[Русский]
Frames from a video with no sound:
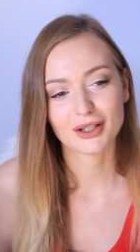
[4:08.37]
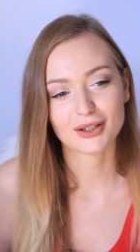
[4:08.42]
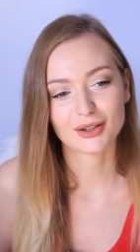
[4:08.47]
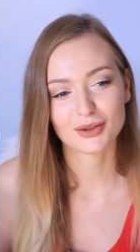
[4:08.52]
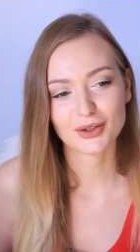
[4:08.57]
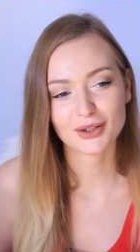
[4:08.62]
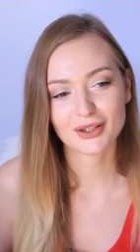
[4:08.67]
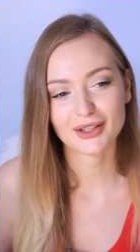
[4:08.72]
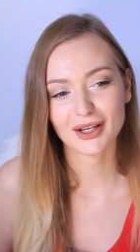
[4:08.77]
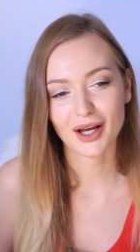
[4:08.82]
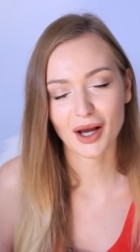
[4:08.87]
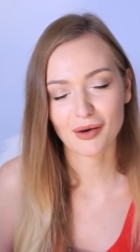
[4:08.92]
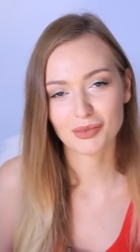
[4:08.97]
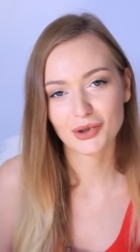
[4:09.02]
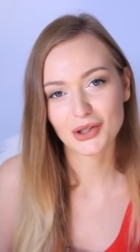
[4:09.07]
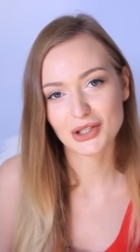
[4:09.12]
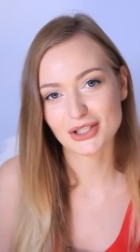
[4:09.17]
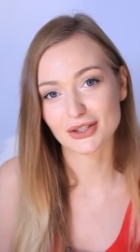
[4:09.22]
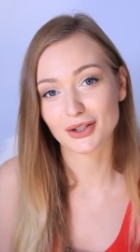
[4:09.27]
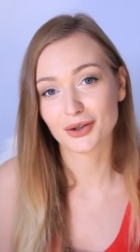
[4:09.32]
которые
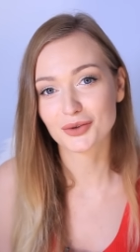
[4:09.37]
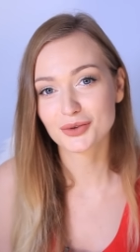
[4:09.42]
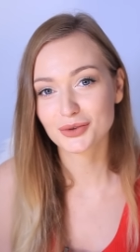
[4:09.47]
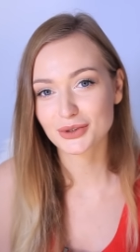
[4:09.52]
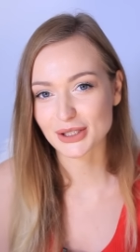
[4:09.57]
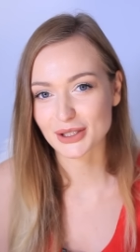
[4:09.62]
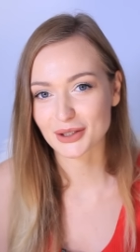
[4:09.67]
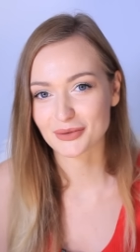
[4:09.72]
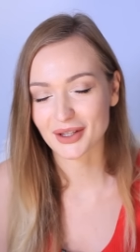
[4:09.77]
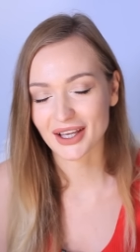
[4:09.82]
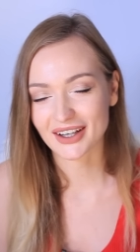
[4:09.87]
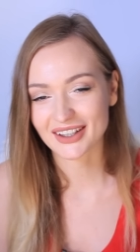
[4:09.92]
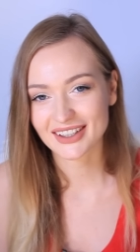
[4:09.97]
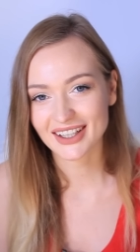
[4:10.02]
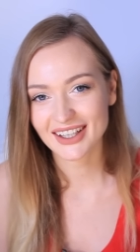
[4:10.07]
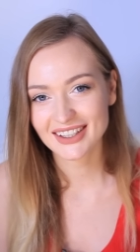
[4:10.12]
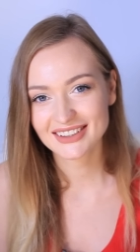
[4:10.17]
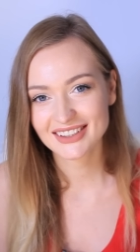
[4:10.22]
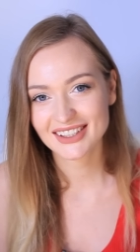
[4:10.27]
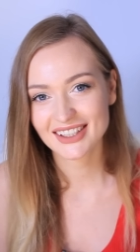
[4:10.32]
обычно утром на
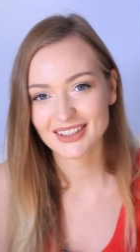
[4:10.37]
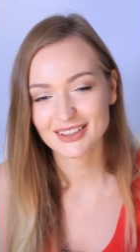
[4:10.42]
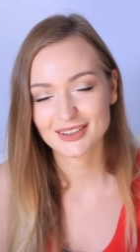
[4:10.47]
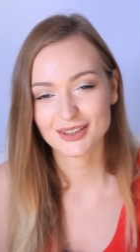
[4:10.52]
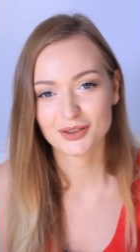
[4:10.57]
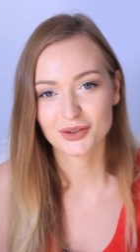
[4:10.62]
накрасились,